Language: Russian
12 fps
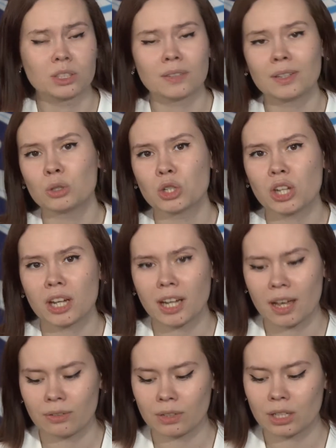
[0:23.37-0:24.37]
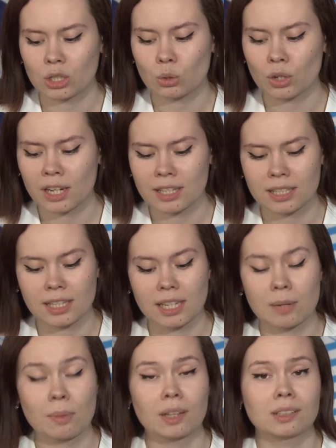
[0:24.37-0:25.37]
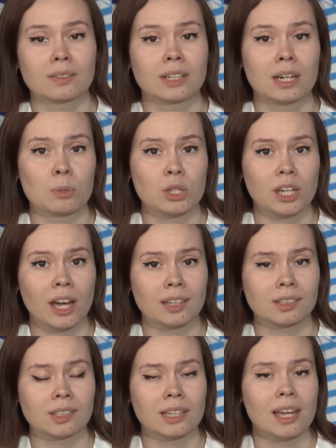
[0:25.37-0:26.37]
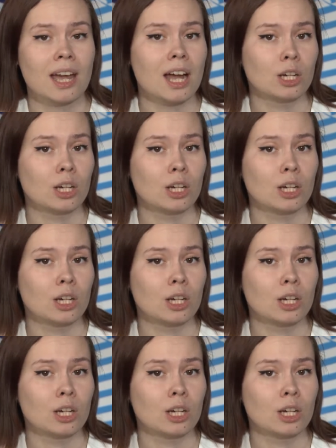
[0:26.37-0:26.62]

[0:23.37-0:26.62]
заведующая кафедрой журналистики и массовых коммуникаций